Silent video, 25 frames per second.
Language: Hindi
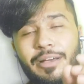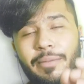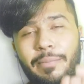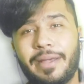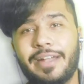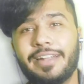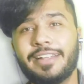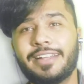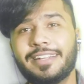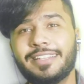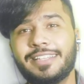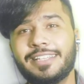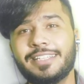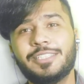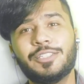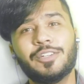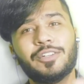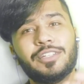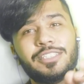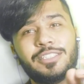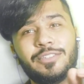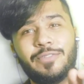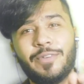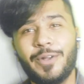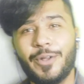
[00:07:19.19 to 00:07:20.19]
कमेंट कर दीजिए
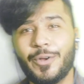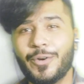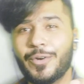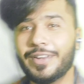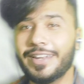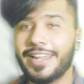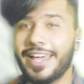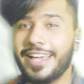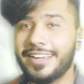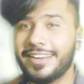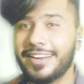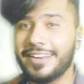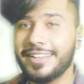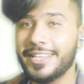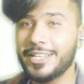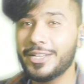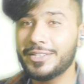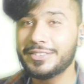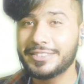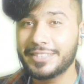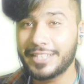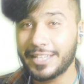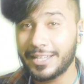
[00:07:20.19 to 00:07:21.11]
और इस वीडियो को लाइक कर दीजिए